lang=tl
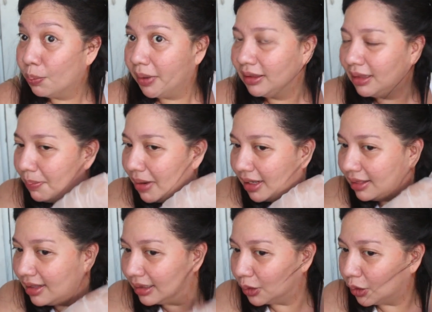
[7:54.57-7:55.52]
Super tipid
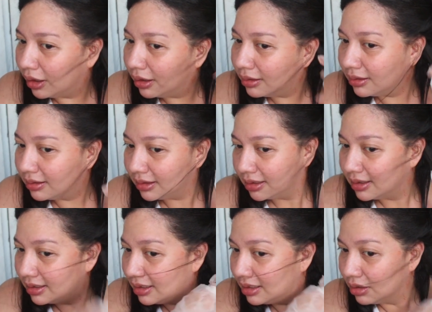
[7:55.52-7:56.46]
na to.
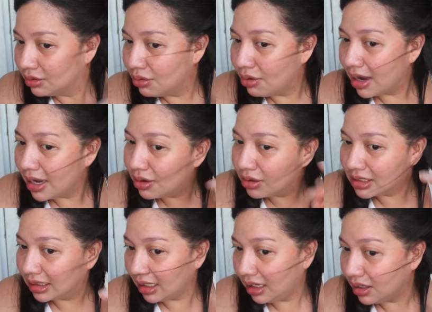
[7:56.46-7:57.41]
Kung kayo
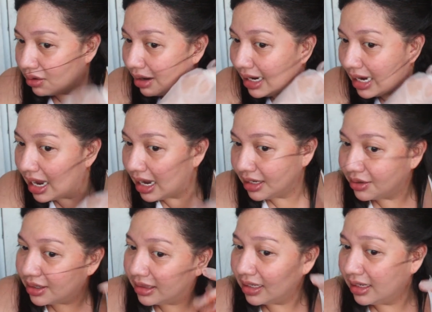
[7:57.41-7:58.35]
sa tingin nyo kailangan
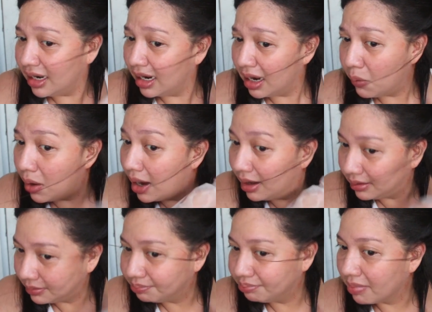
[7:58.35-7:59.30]
nyo ng dalawa,
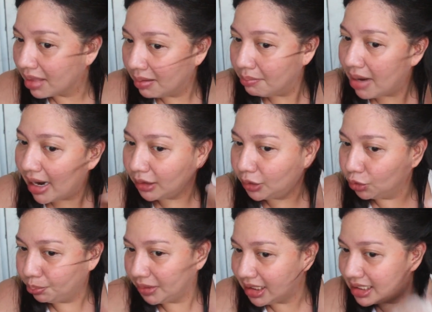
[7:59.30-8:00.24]
buy
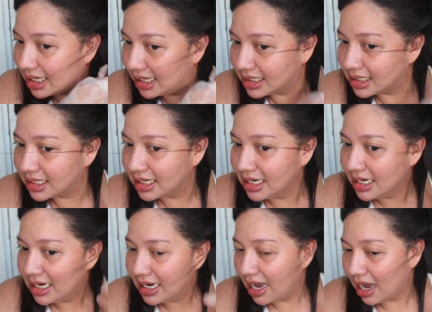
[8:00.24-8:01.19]
two pieces.
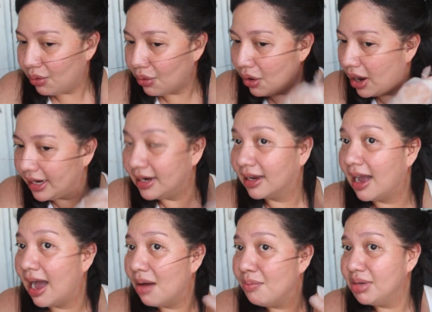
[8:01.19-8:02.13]
Ako ay
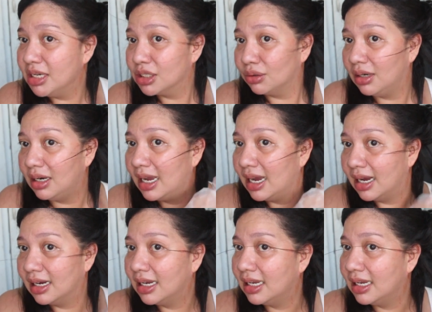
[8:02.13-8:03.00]
nag-ambisyon lang.